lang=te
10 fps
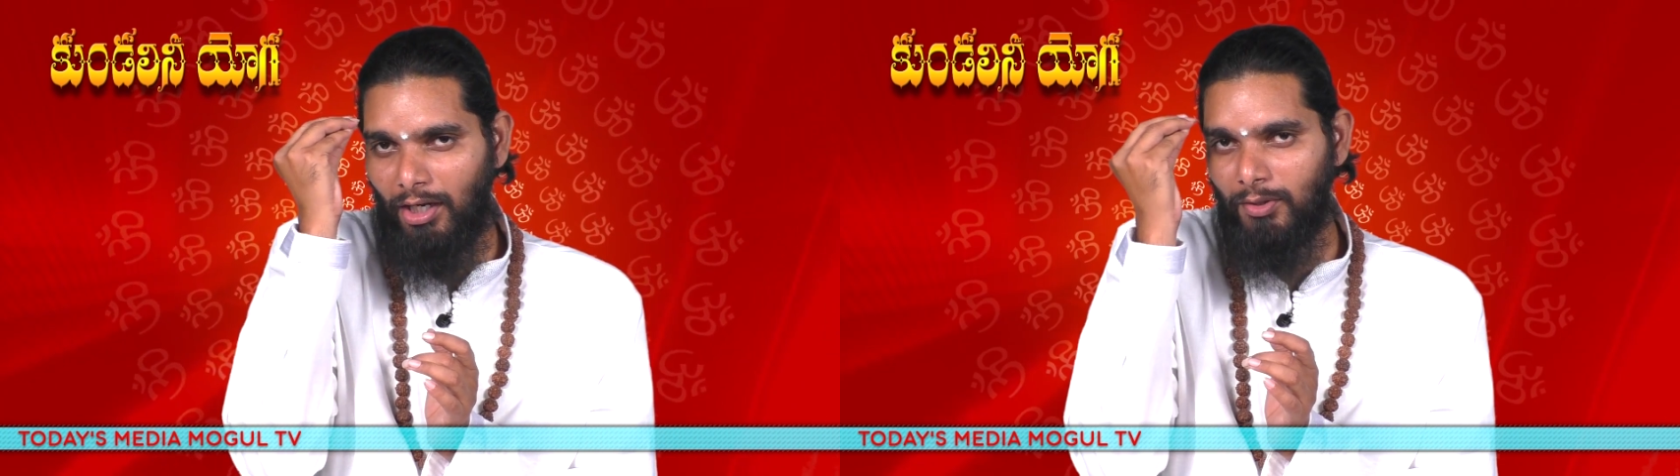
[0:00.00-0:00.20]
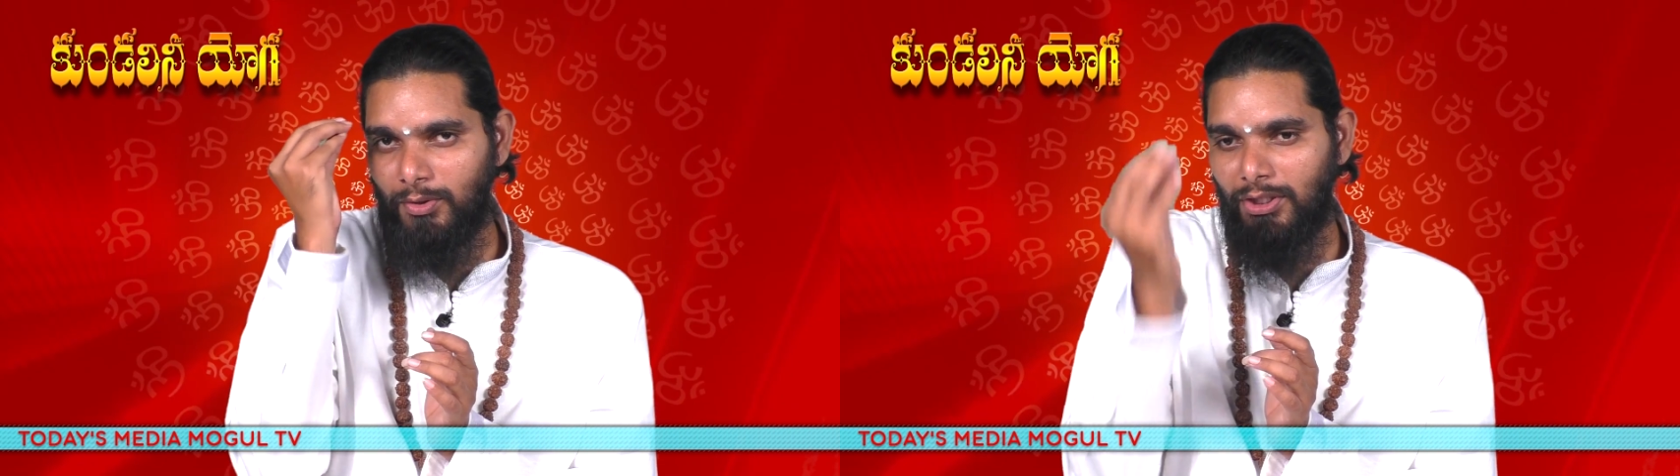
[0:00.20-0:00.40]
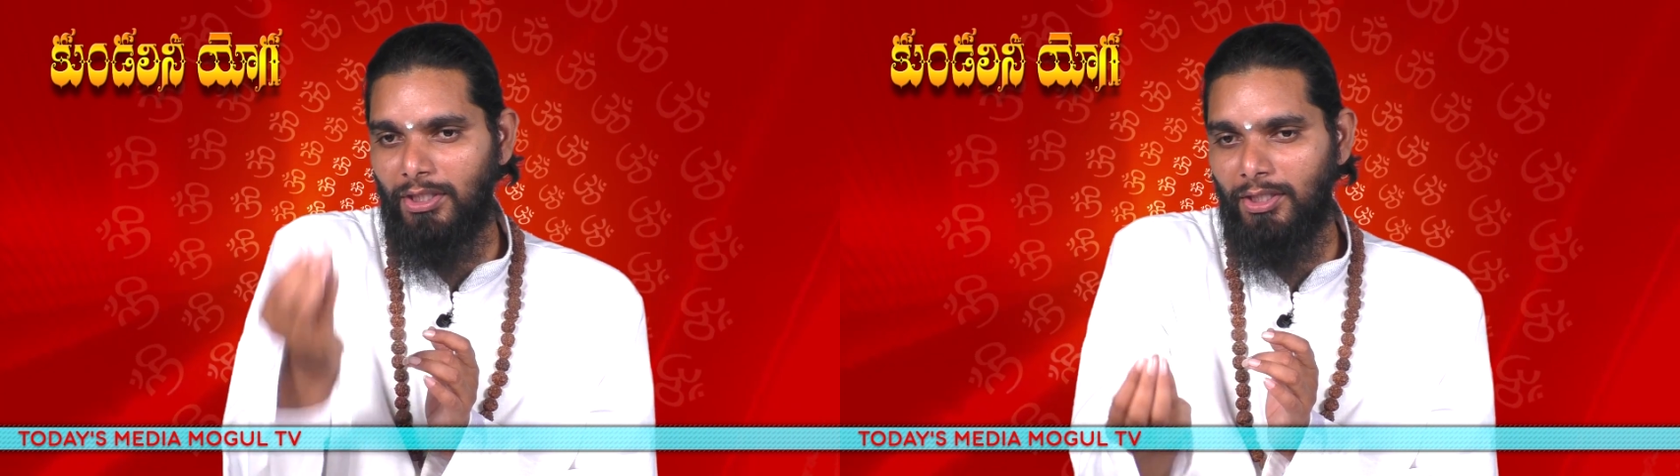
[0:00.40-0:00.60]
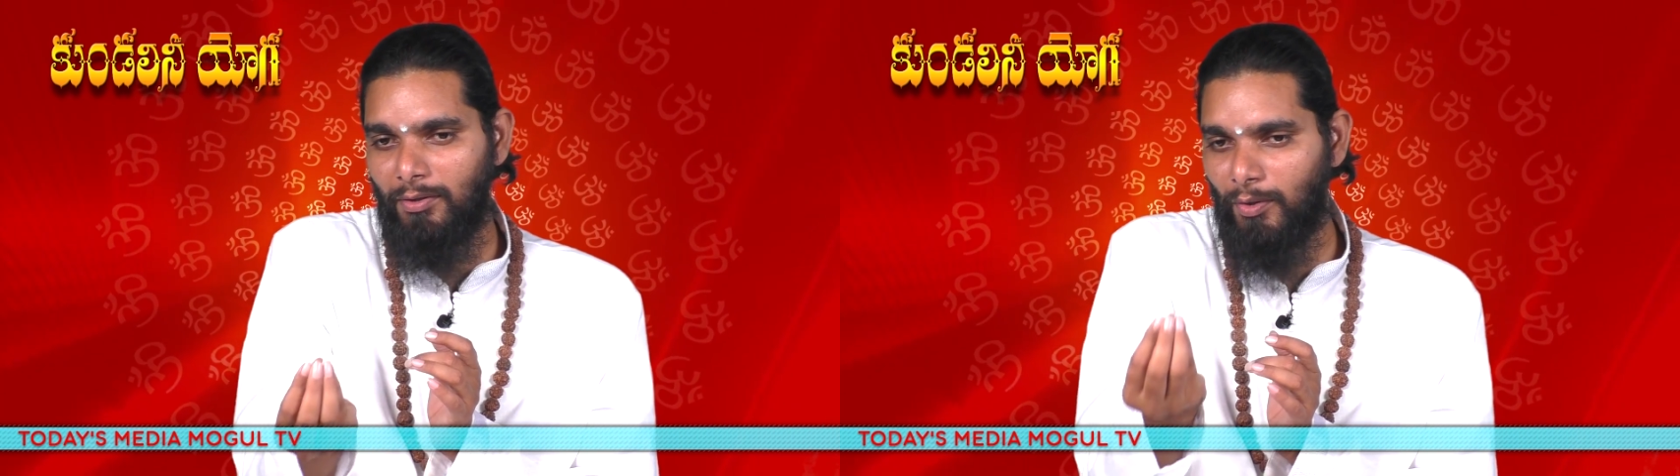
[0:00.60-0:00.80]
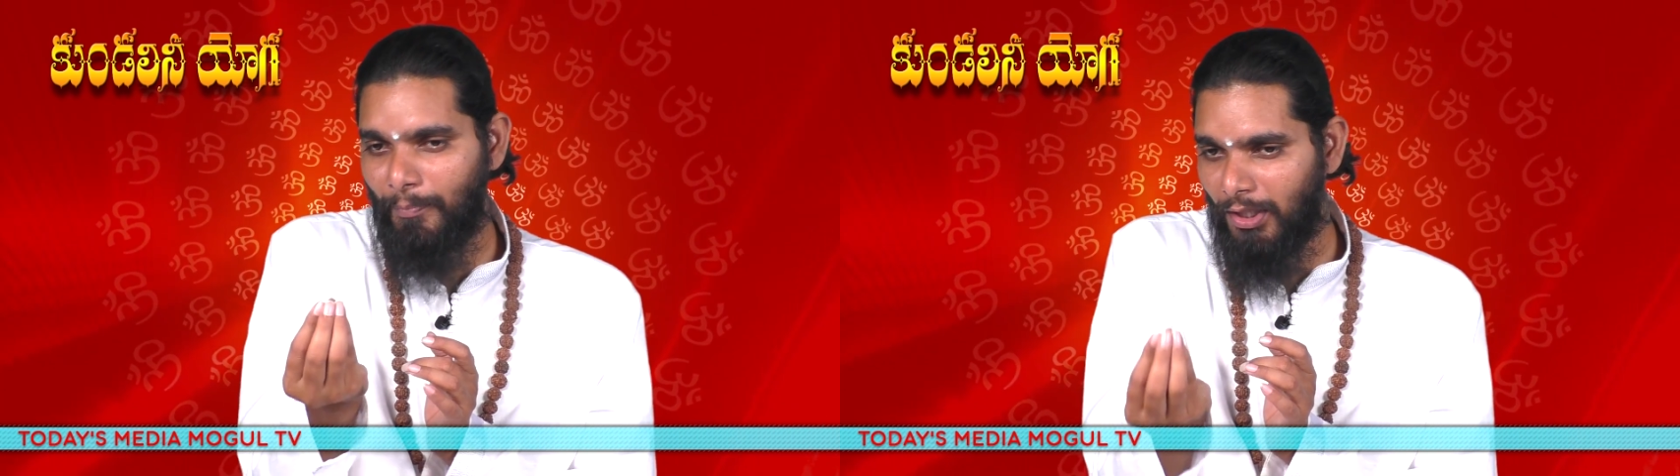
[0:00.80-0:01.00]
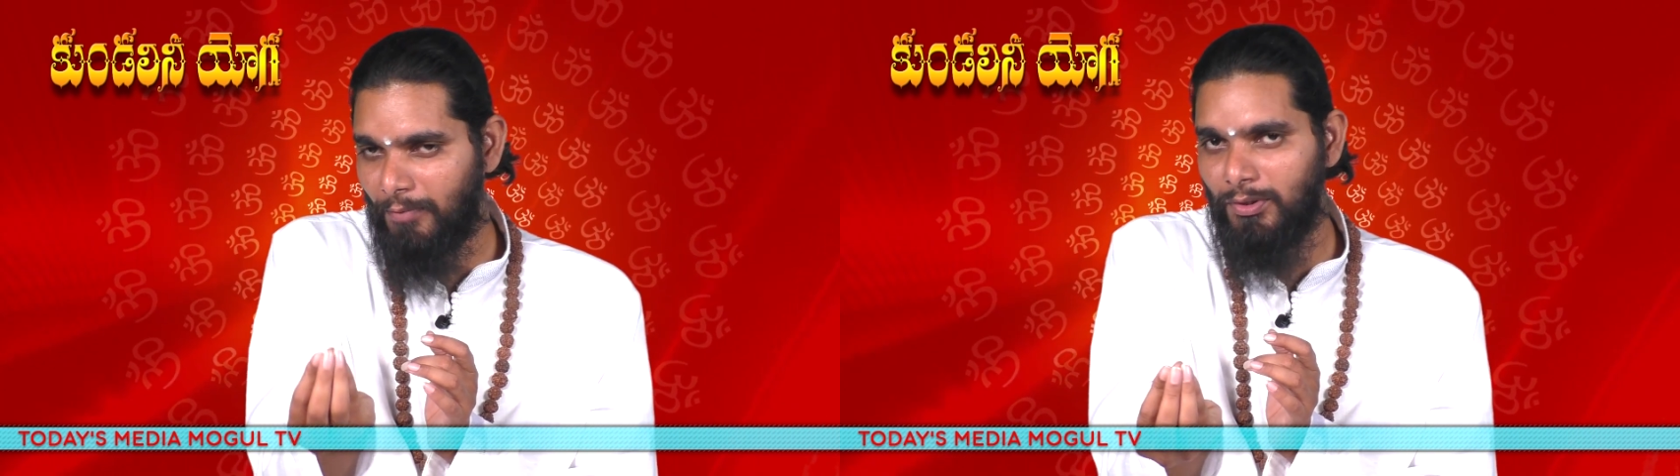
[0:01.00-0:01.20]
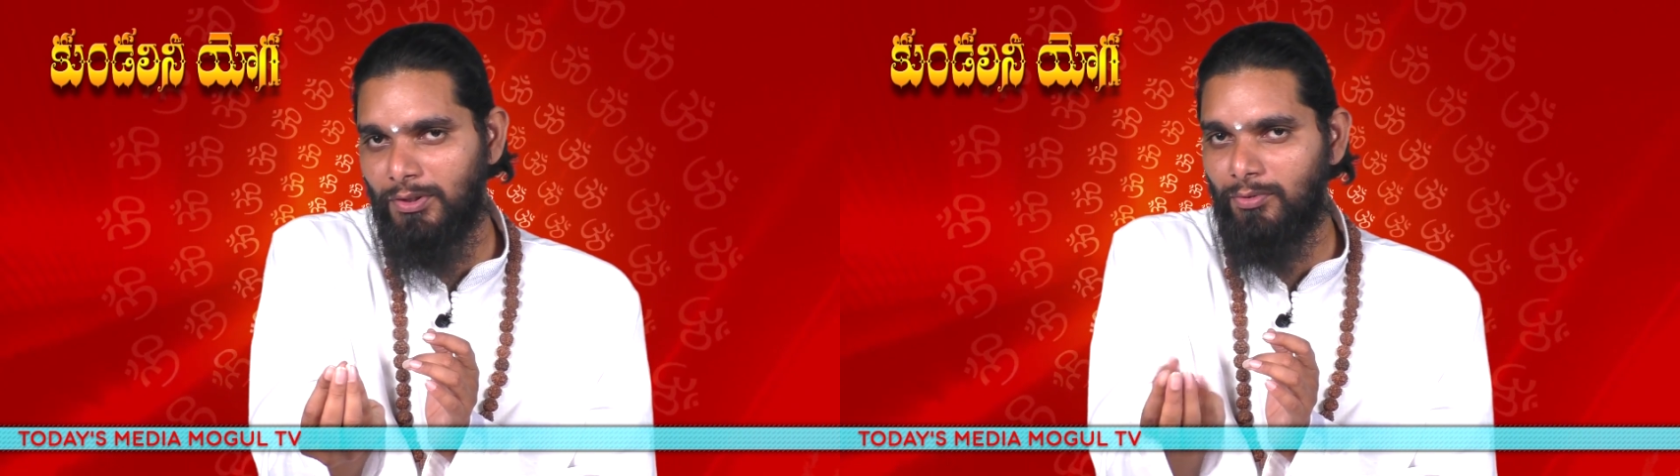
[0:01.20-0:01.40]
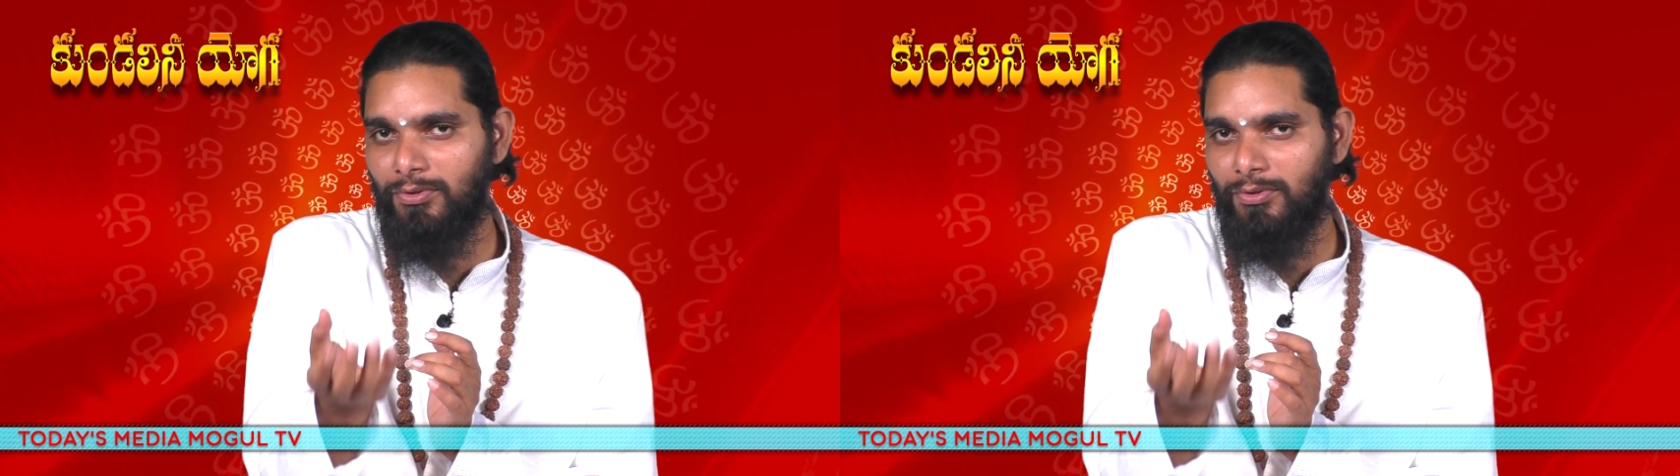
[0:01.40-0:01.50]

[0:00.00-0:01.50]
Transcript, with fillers: ఆలోచన అంటే ఒక పాముని